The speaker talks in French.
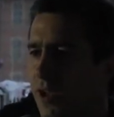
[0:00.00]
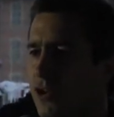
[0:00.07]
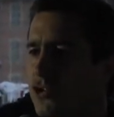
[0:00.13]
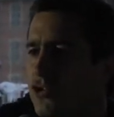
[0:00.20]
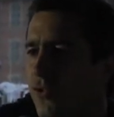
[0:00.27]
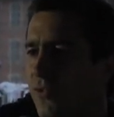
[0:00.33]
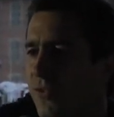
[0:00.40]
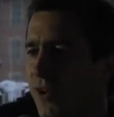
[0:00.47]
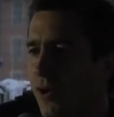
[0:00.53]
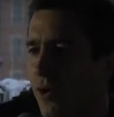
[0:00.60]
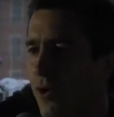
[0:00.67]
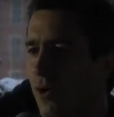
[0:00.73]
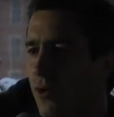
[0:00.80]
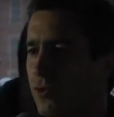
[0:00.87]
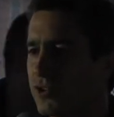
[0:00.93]
Je vais
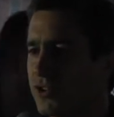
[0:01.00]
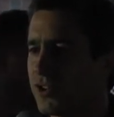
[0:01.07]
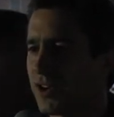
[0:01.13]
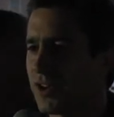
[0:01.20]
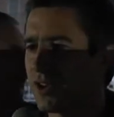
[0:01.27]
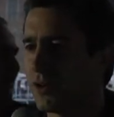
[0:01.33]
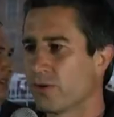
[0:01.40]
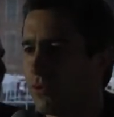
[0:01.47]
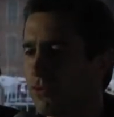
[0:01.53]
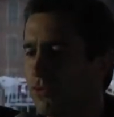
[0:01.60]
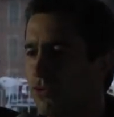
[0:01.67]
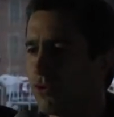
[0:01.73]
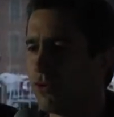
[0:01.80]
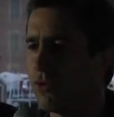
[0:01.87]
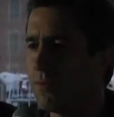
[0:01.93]
en, en tirer
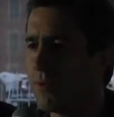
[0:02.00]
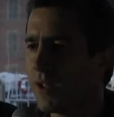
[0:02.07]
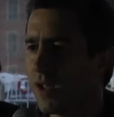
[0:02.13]
deux.